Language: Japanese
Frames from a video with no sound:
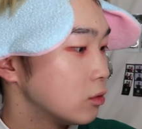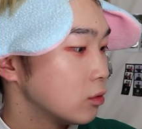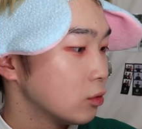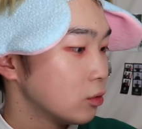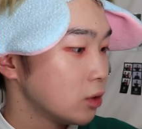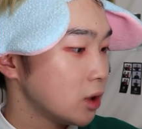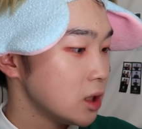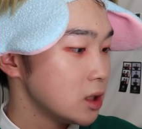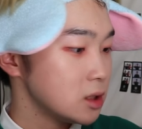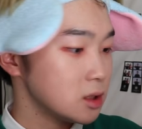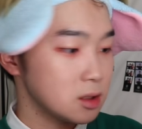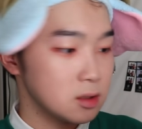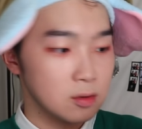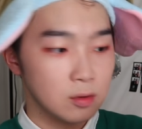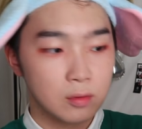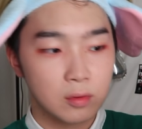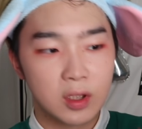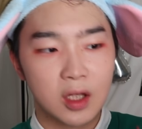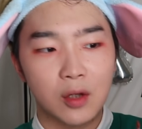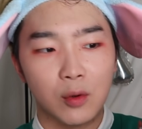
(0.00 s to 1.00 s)

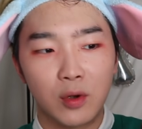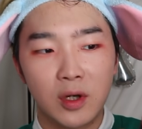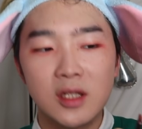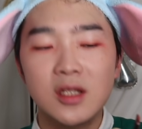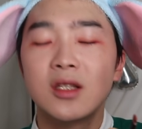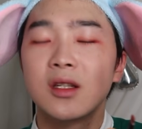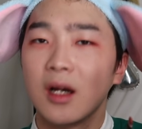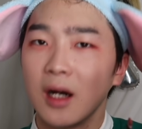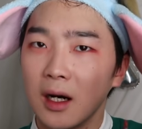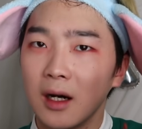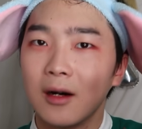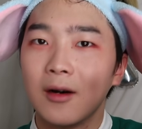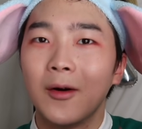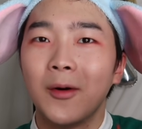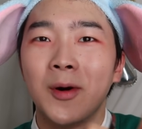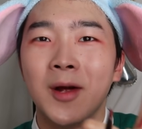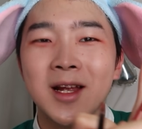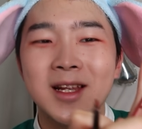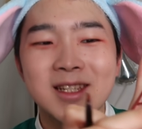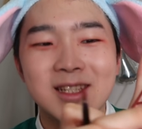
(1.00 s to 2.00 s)
オレンジか
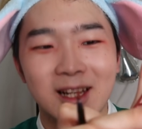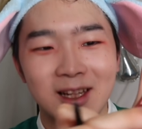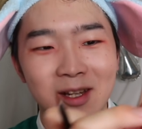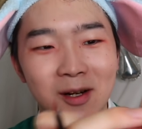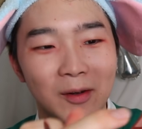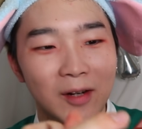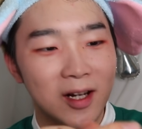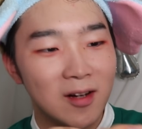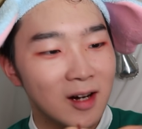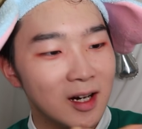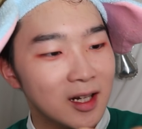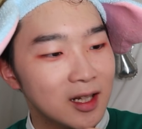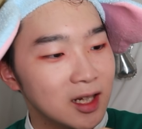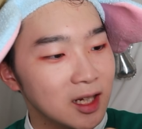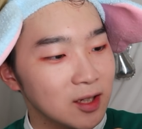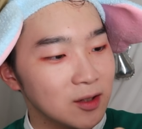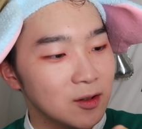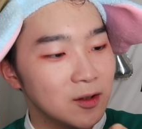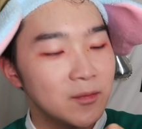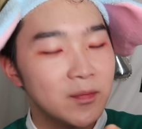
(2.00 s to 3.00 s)
なこれ、わかんない
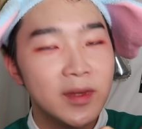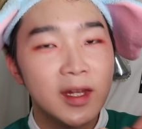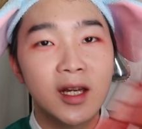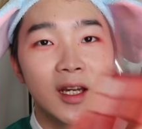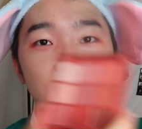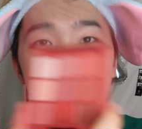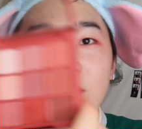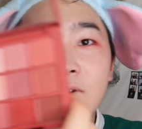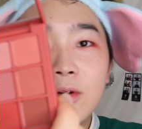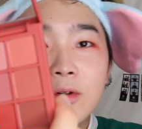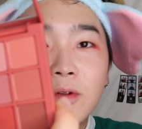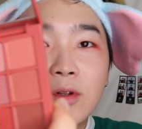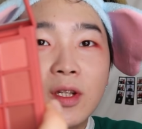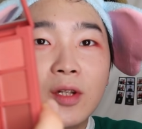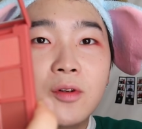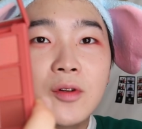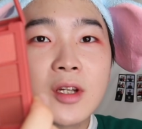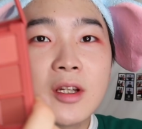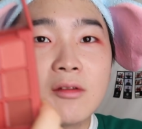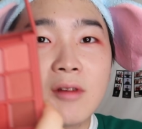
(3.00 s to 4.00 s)
けど、この
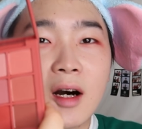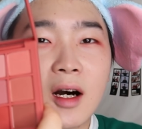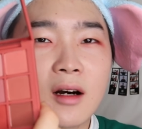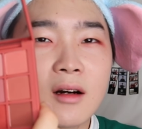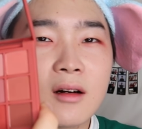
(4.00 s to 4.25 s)
色いいわ。